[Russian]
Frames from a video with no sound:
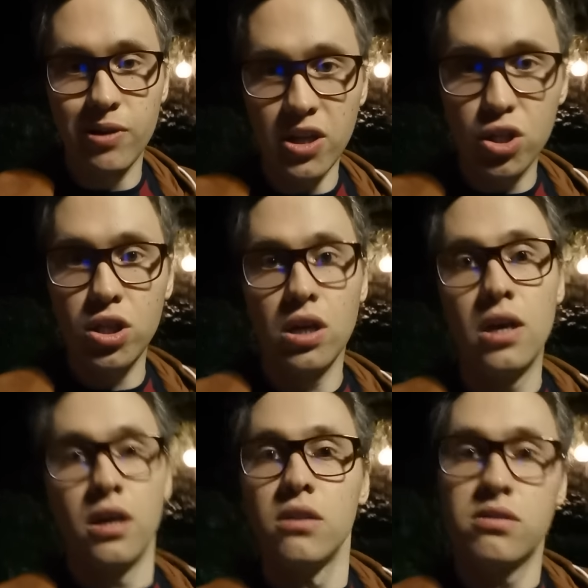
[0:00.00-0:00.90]
Положи
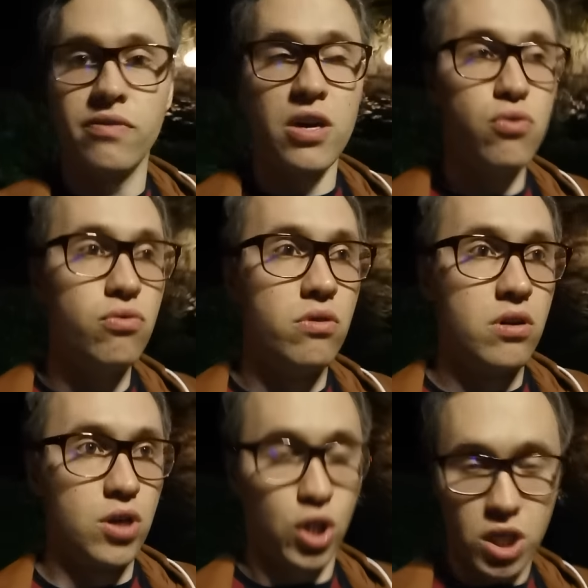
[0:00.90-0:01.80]
свою
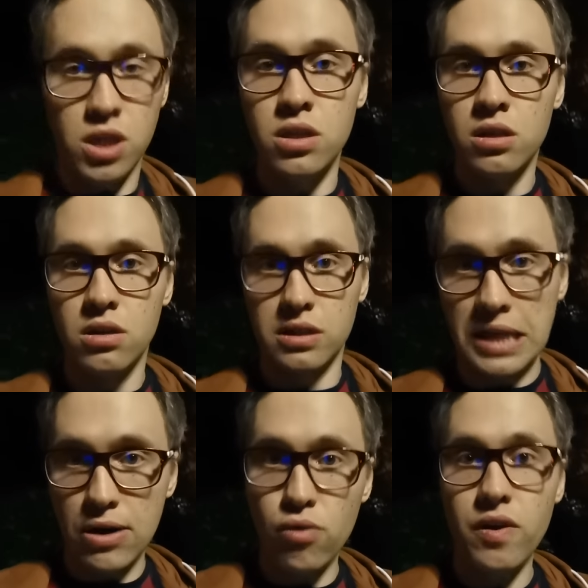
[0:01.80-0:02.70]
жизнь,
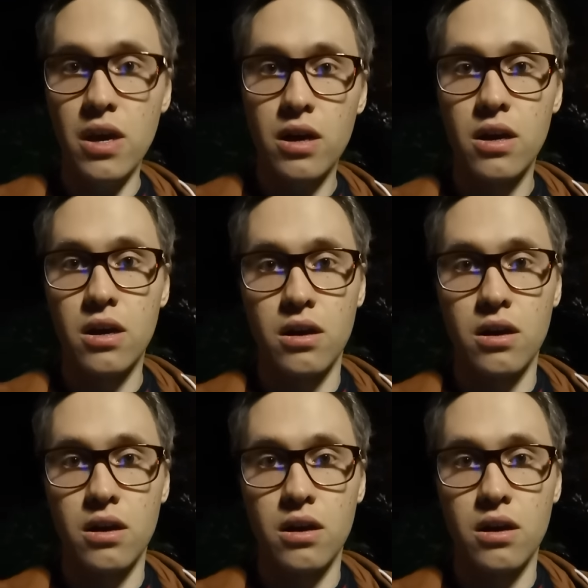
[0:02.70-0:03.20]
здоровье,